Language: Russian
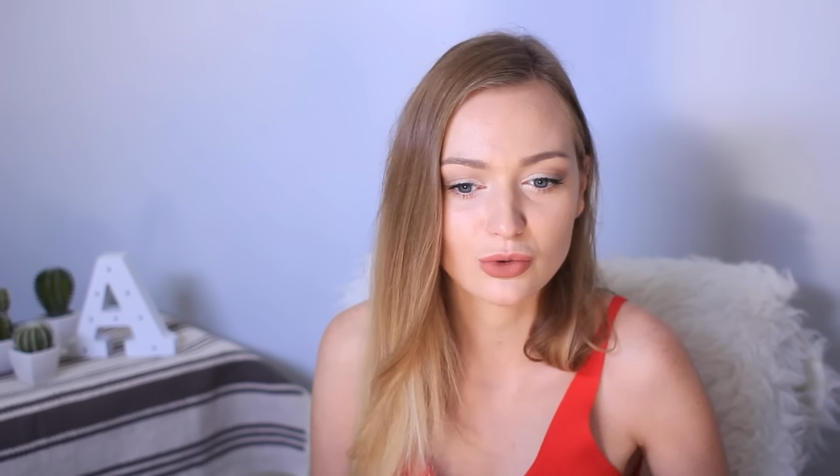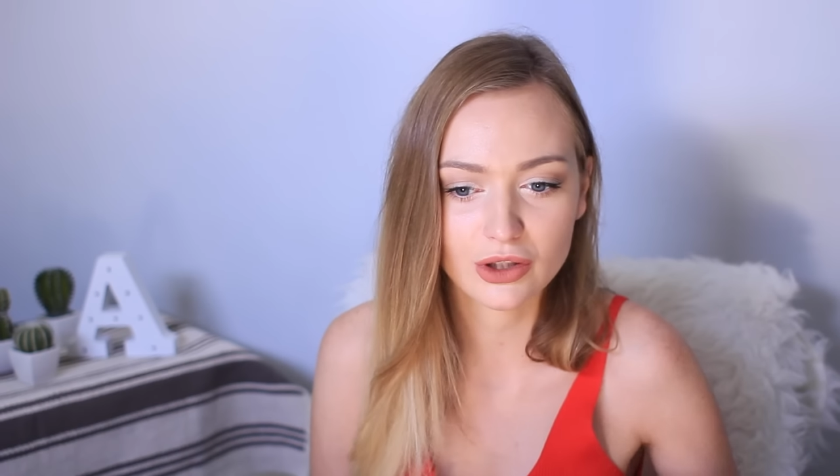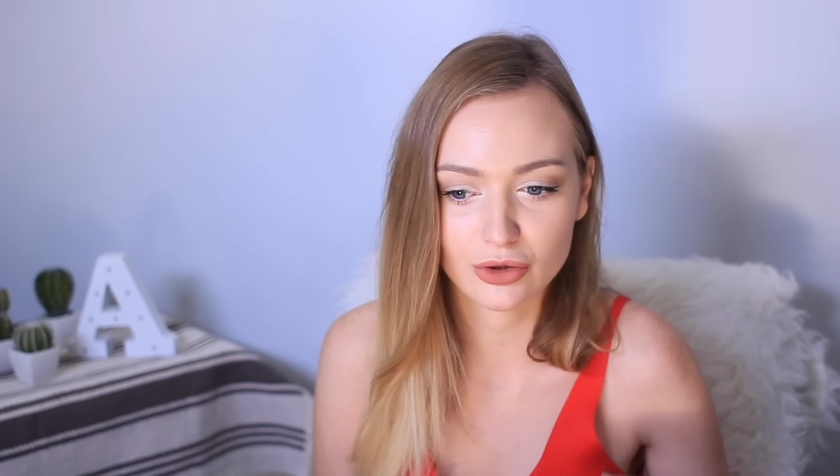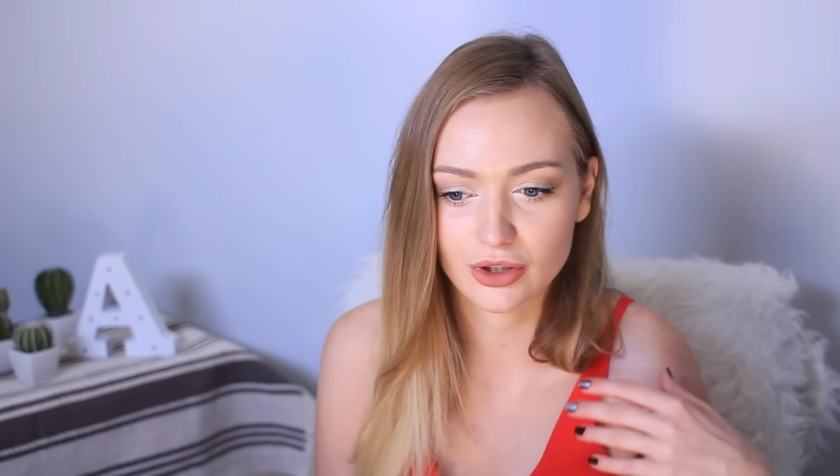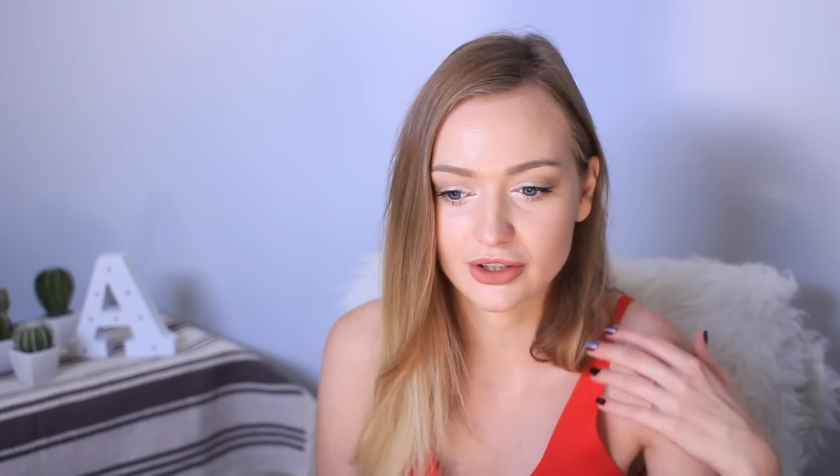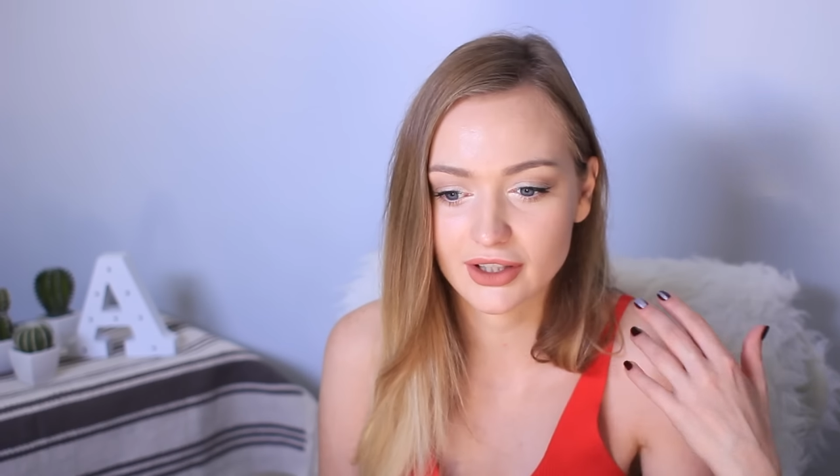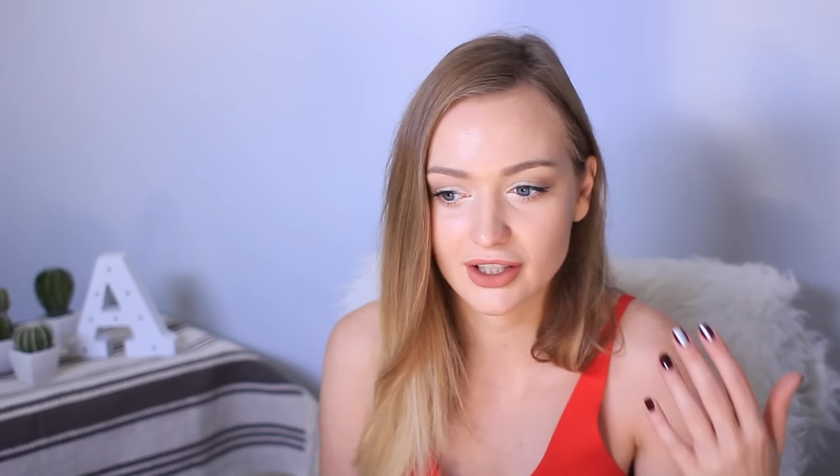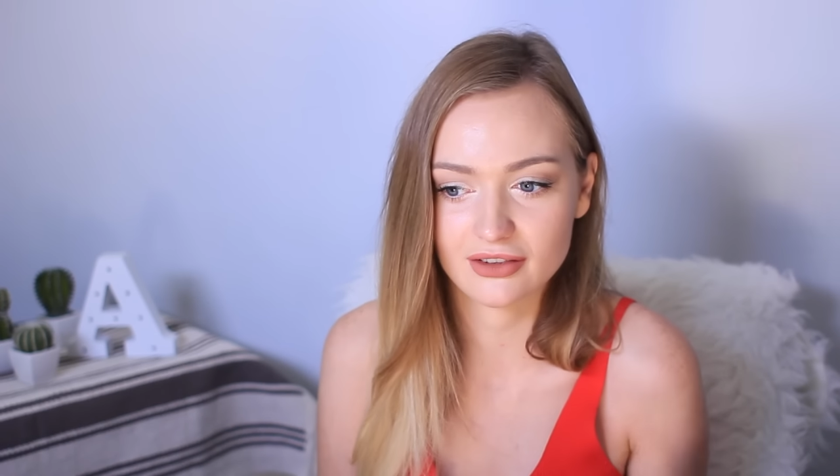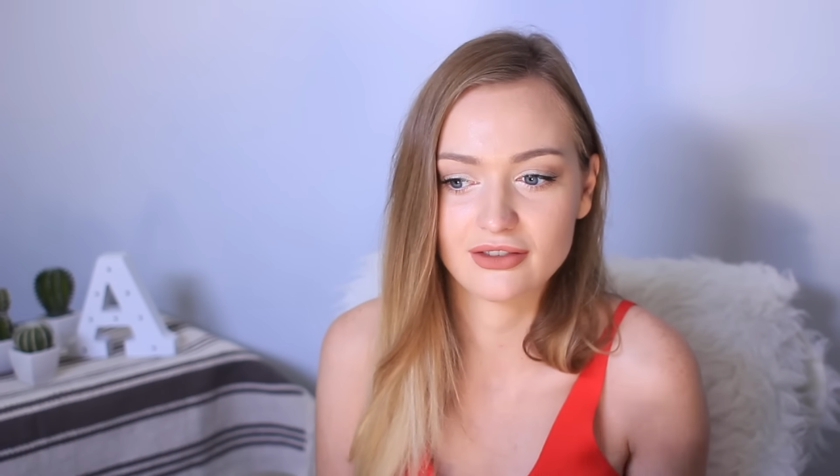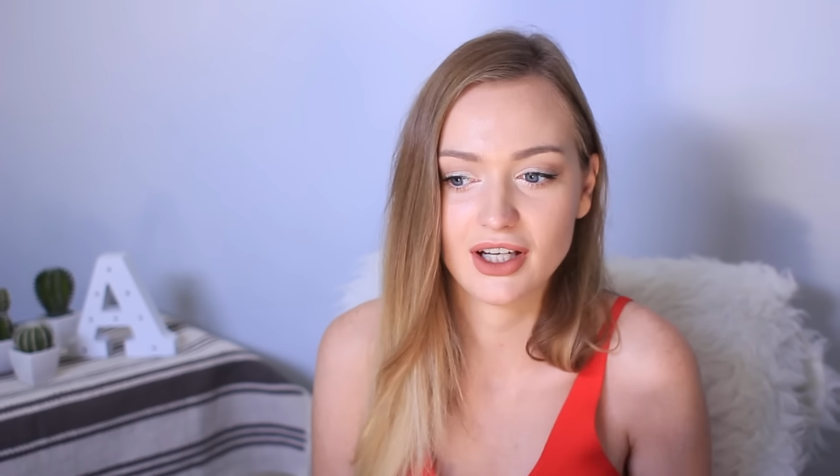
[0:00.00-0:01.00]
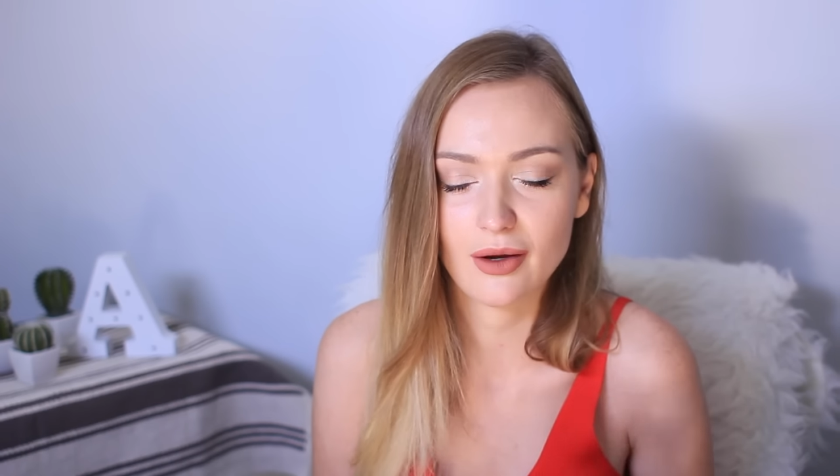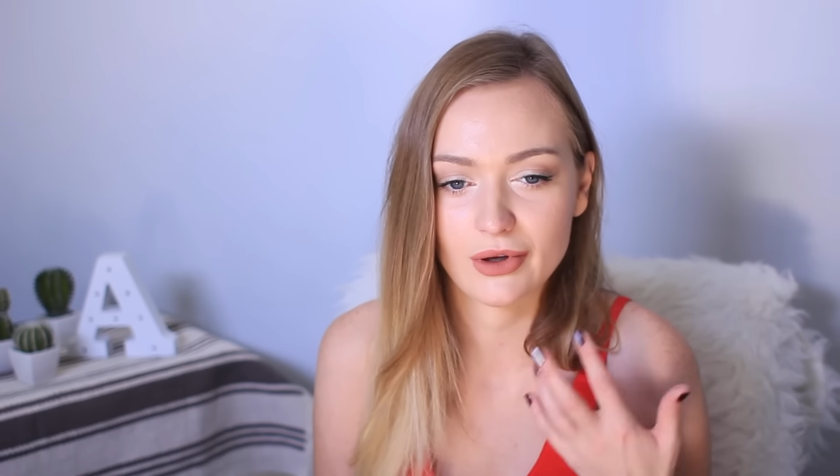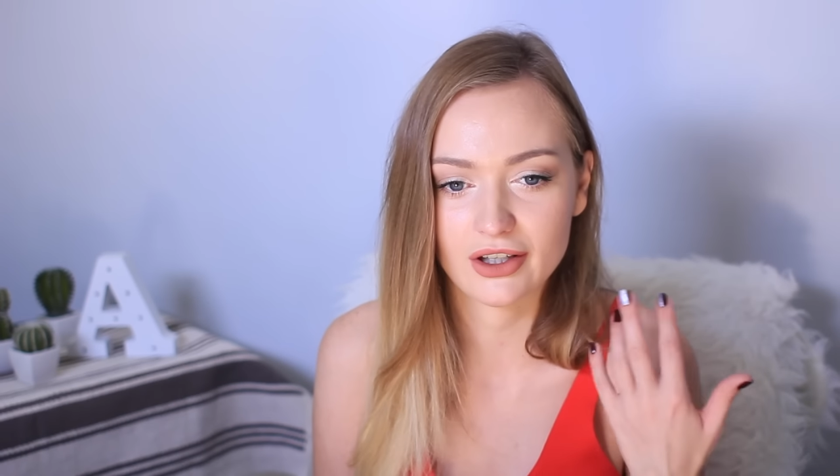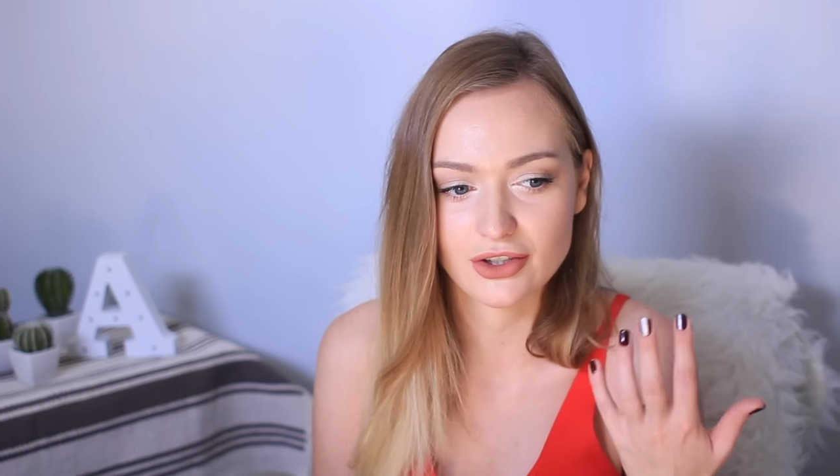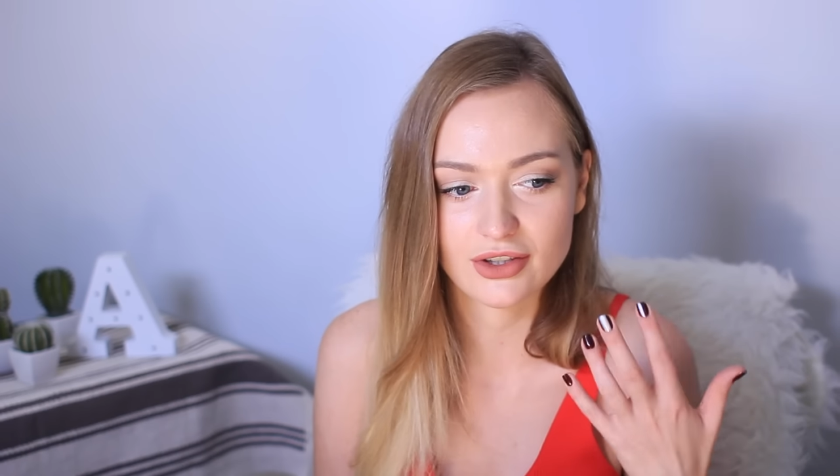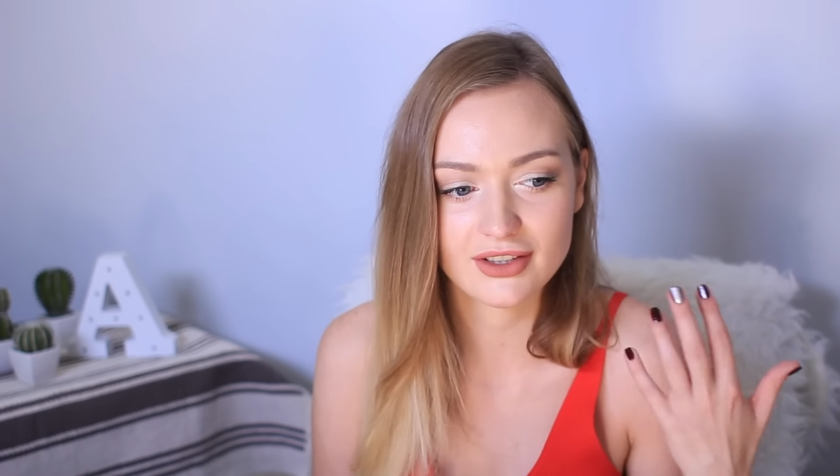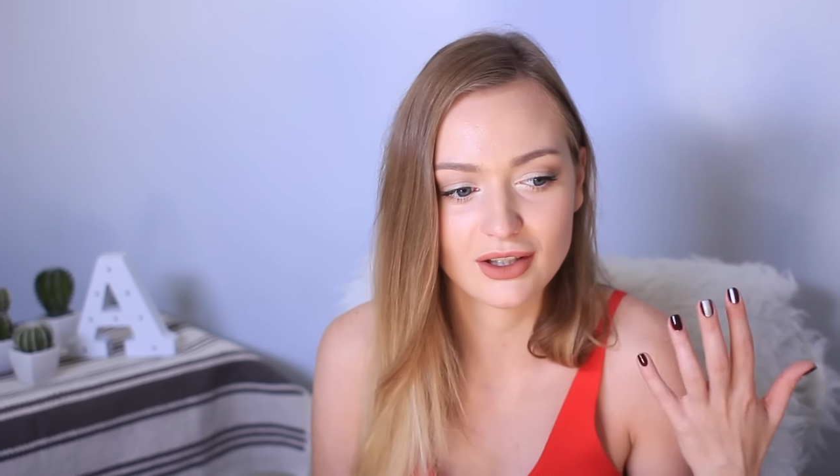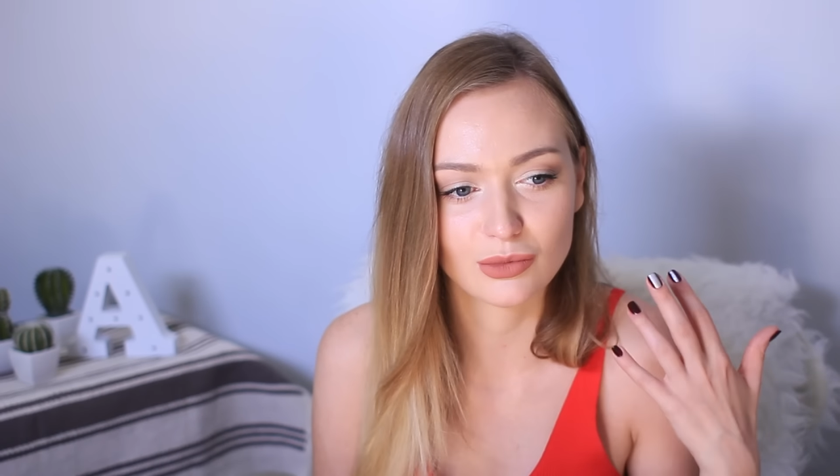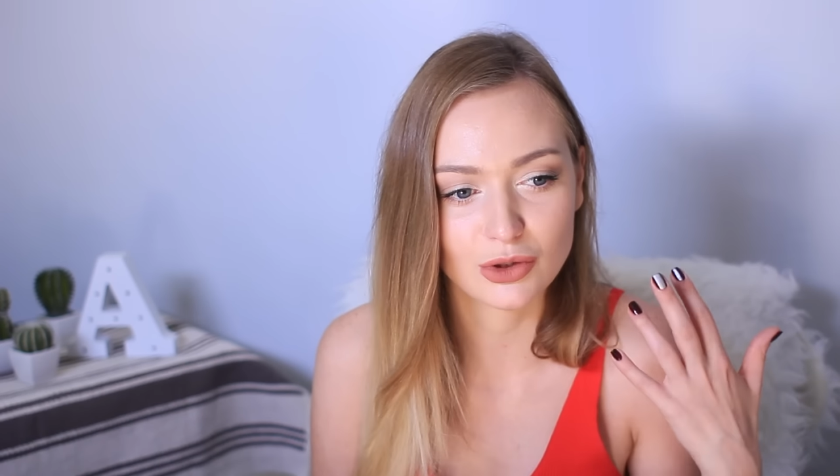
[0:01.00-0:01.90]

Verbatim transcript: у которых нет времени каждый день